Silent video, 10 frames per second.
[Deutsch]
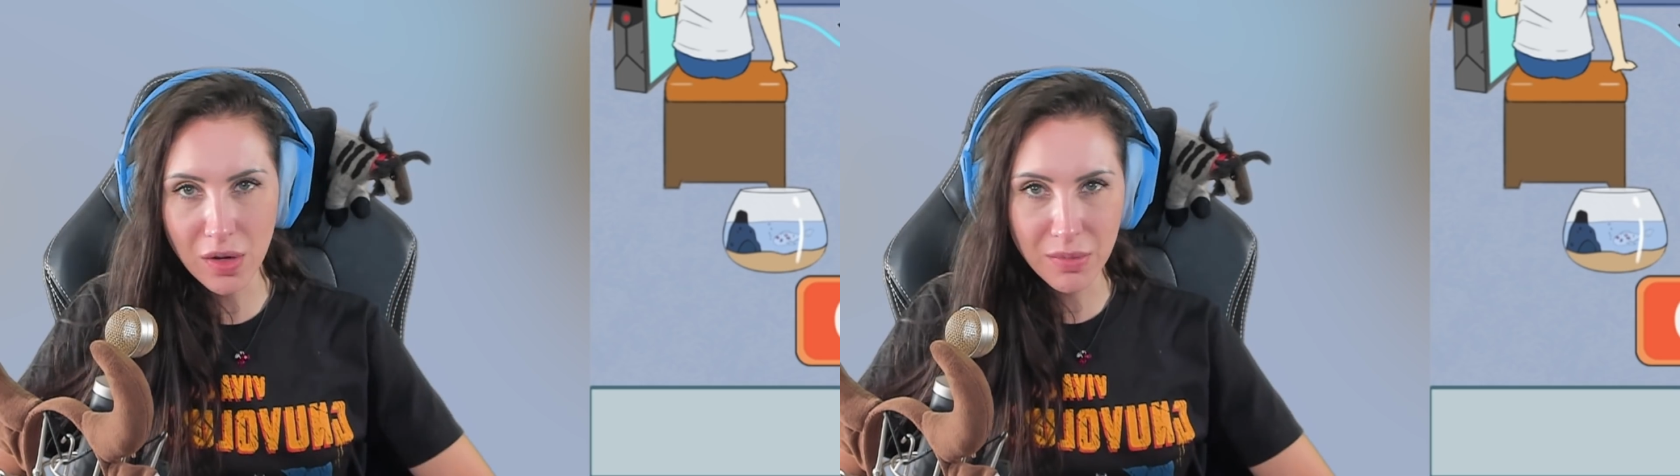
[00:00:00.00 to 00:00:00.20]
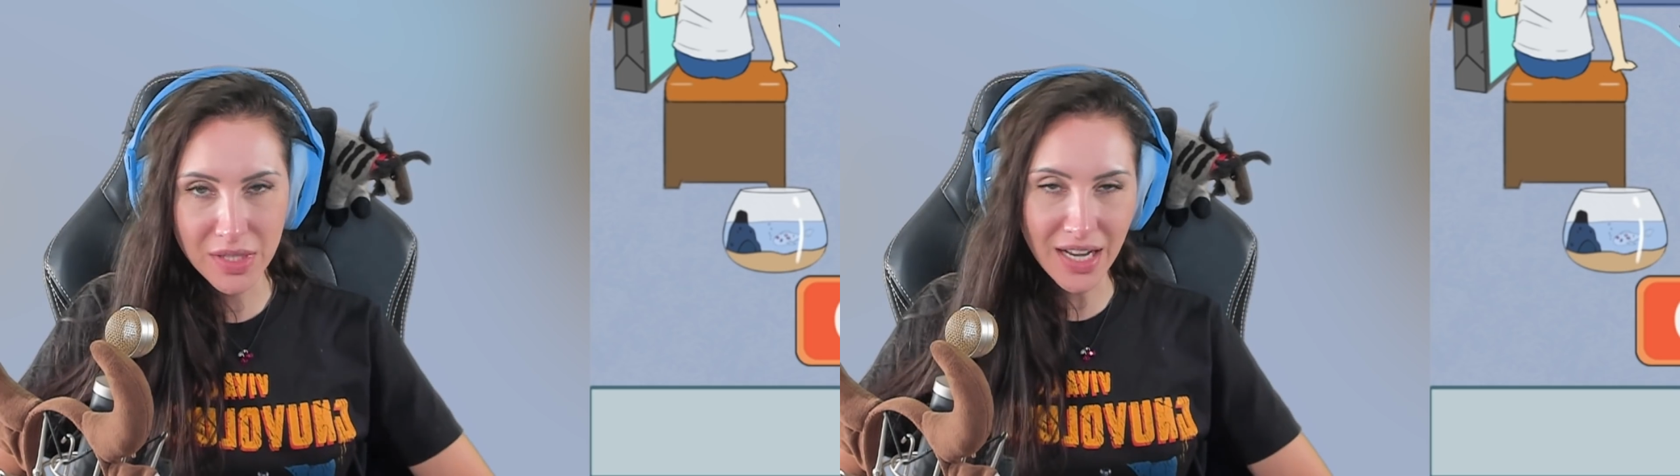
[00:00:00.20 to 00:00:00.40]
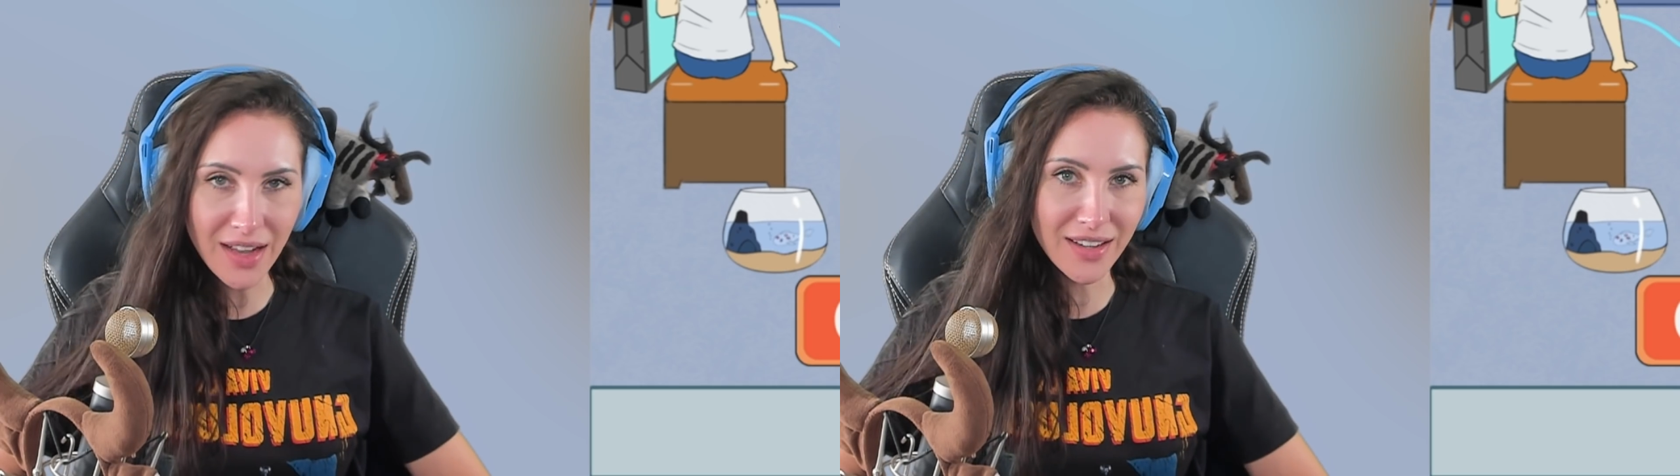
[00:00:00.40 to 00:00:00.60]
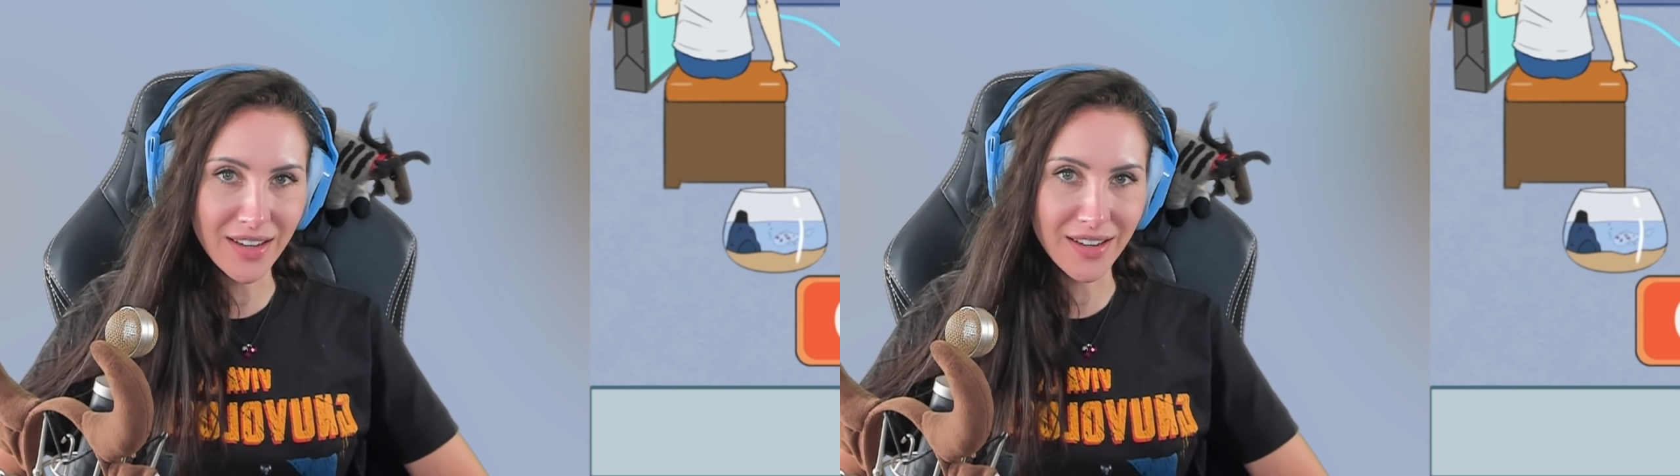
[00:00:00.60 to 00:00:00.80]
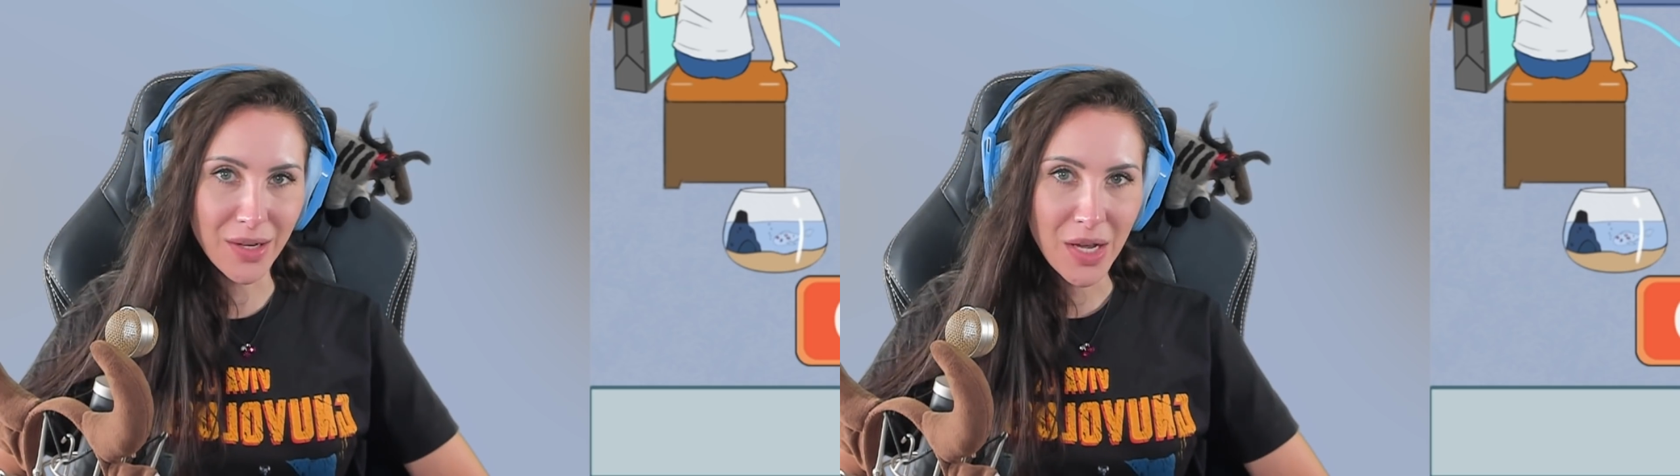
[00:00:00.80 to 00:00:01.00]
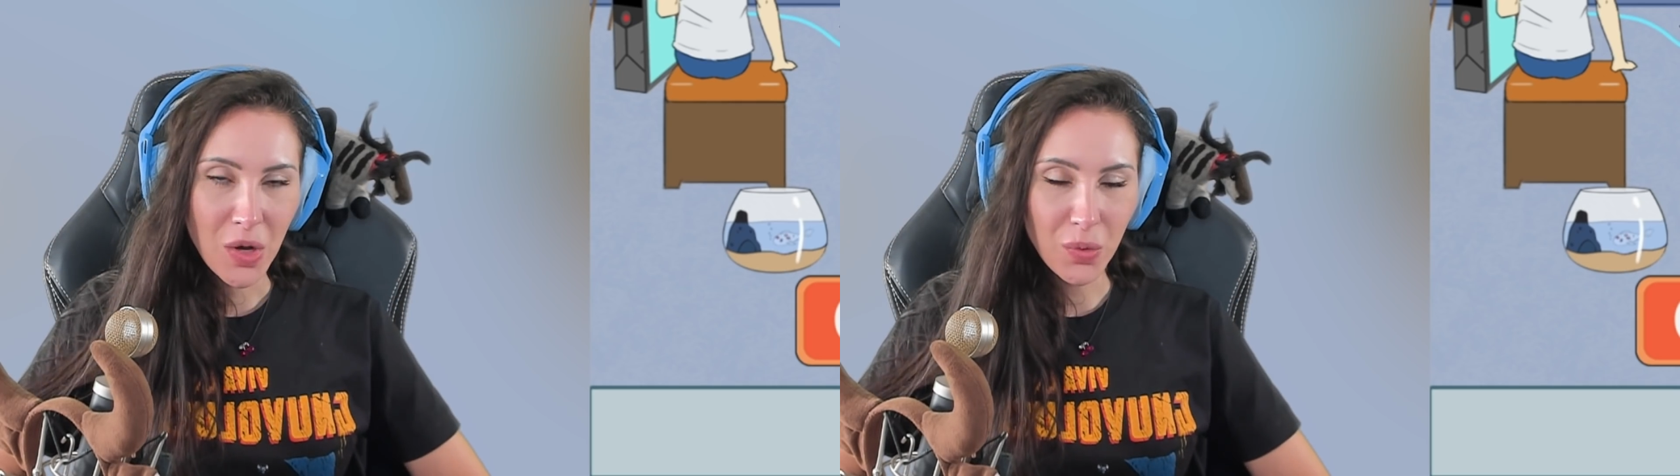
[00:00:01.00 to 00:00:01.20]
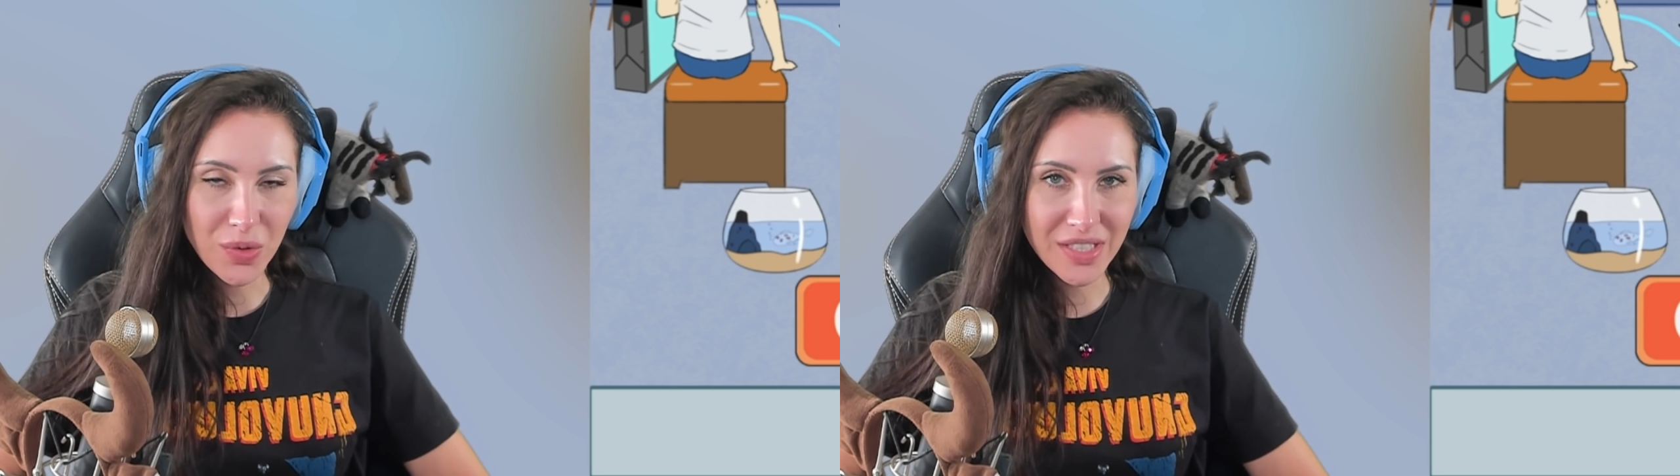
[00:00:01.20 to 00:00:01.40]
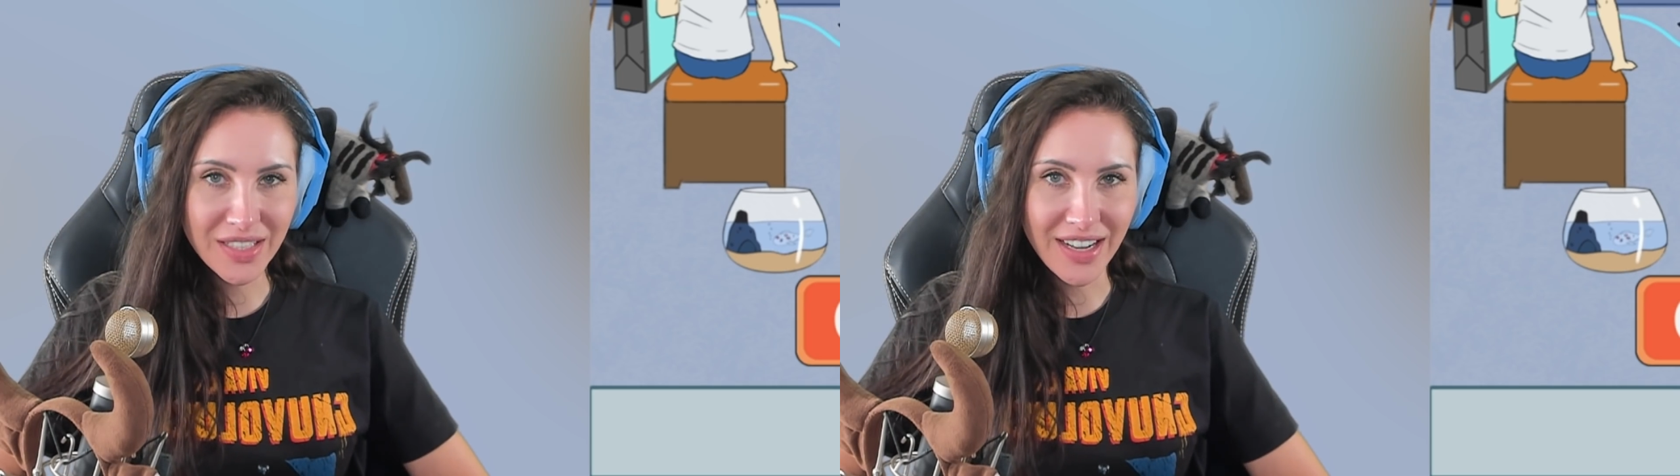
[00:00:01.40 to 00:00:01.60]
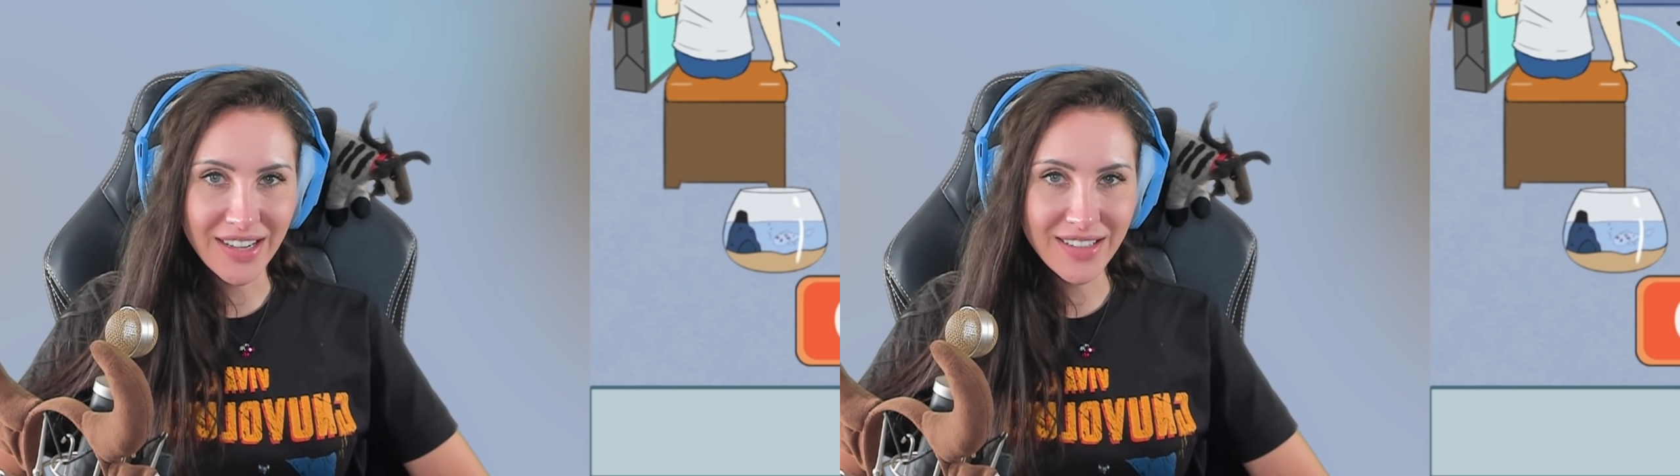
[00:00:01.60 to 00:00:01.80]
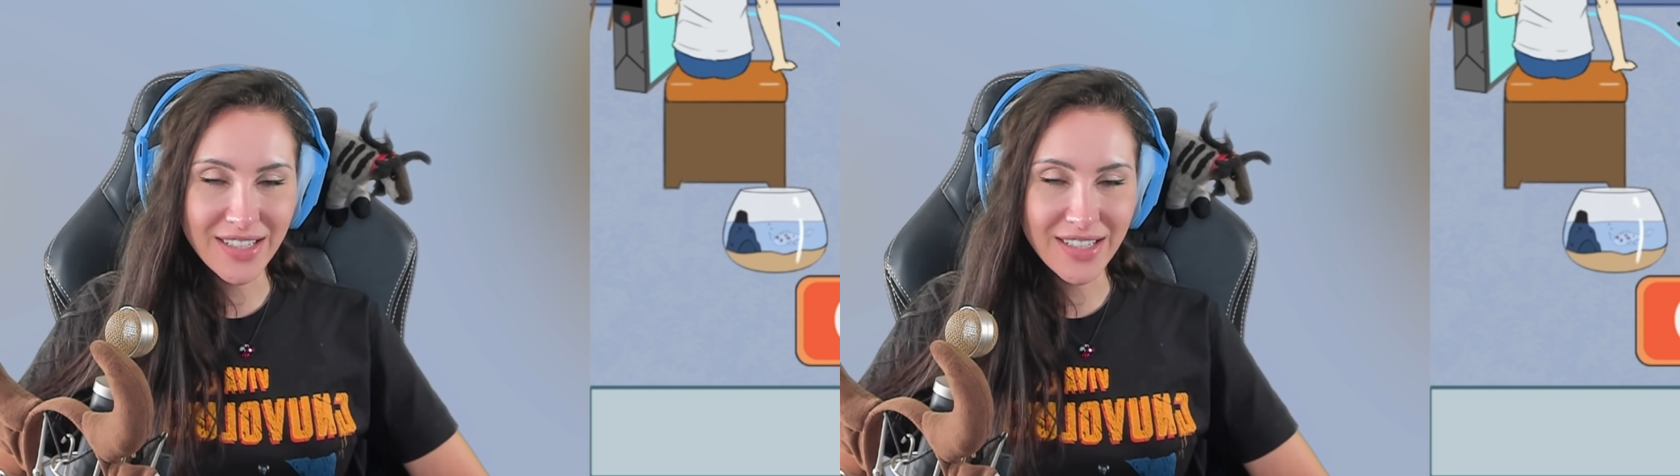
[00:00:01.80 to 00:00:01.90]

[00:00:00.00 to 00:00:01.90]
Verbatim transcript: Kommentare unten rein,